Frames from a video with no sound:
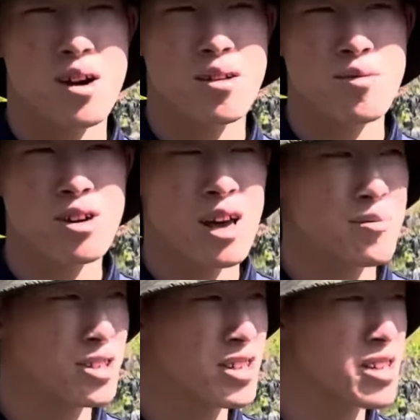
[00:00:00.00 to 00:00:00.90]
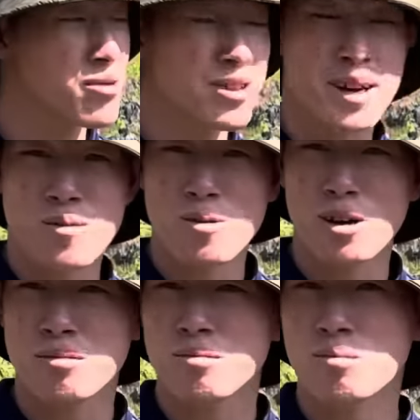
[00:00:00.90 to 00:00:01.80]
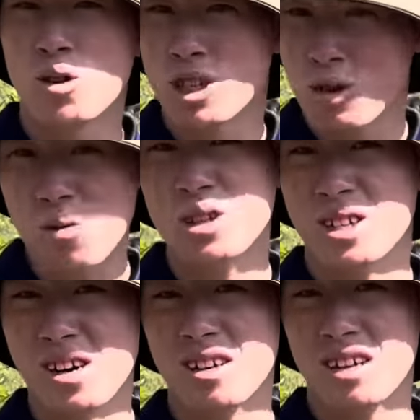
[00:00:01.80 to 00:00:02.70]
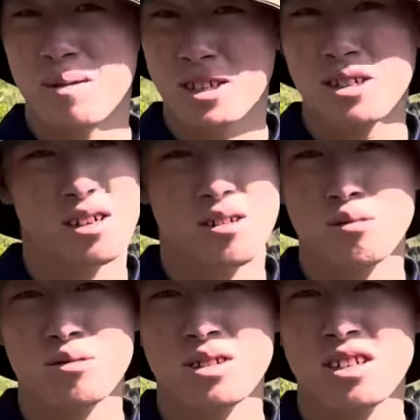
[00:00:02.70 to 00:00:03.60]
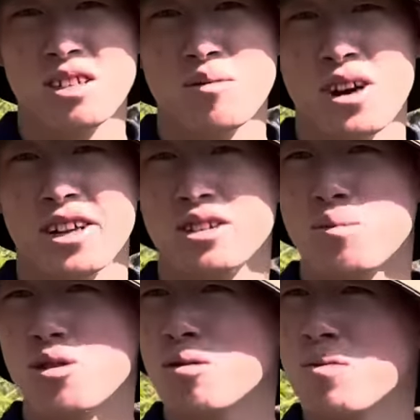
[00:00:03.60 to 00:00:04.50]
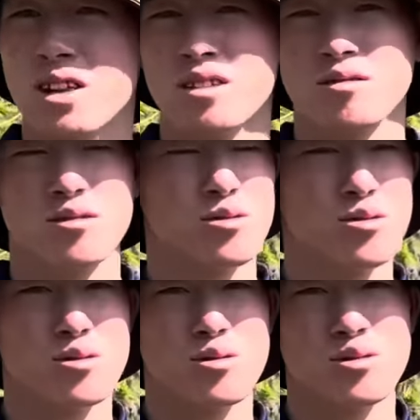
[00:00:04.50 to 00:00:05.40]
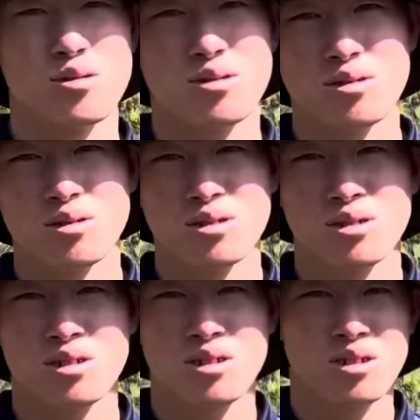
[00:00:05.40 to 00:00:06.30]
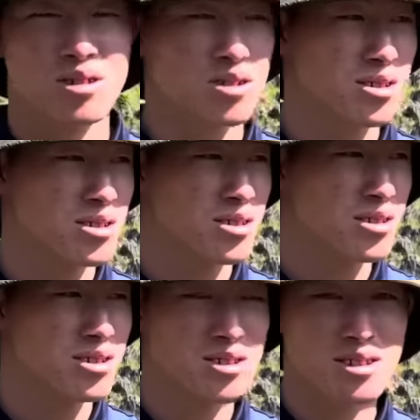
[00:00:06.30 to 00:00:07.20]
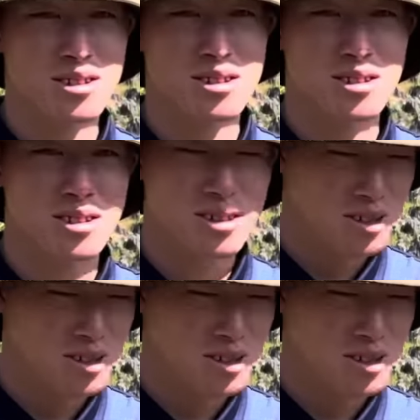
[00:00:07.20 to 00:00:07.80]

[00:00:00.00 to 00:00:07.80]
là bố làm ở dưới kia như thế nào, bố bảo bố chỉ ngủ ở xưởng, làm ở xưởng không đi ra ngoài để cho bố không biết. Đi ra ngoài phải thay đổi mới được chứ.